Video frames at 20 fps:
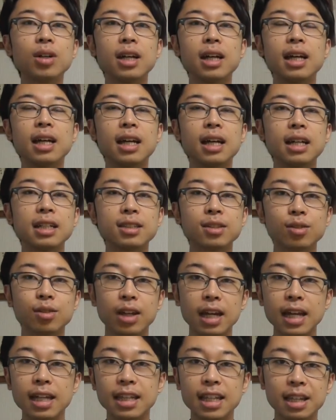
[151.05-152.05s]
えー、その
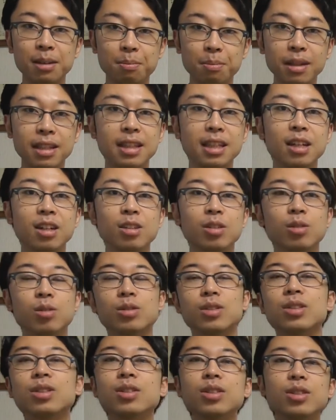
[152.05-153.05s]
ATP っていうの
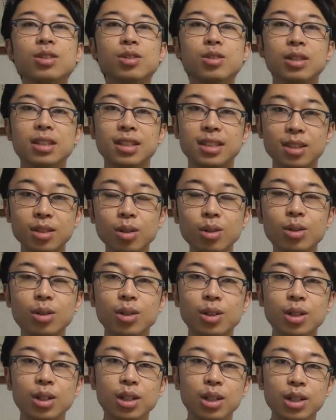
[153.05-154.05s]
を作るのにすごく